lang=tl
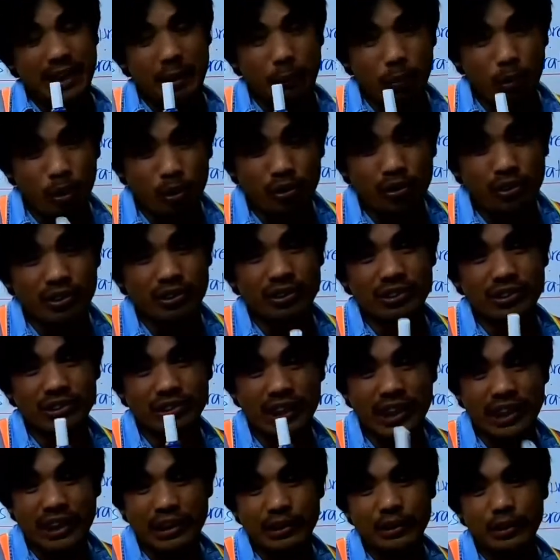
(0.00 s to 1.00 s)
the
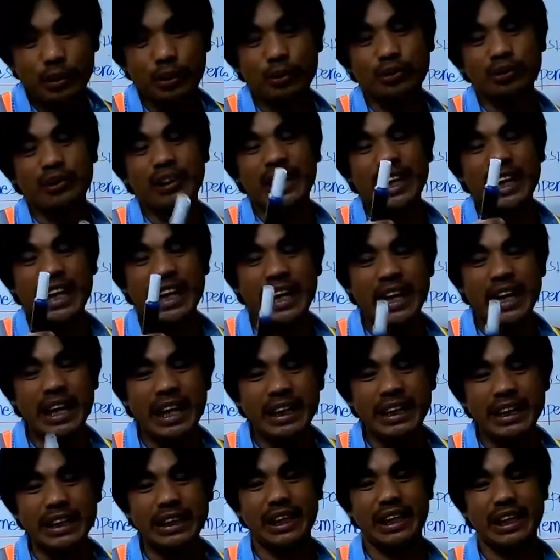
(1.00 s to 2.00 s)
most serious
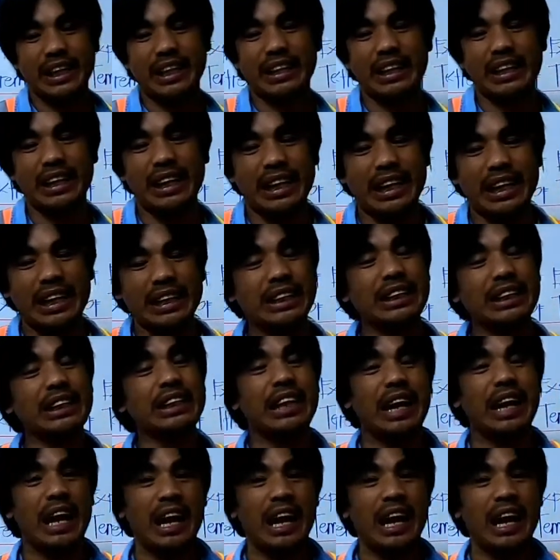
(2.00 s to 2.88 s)
heat-related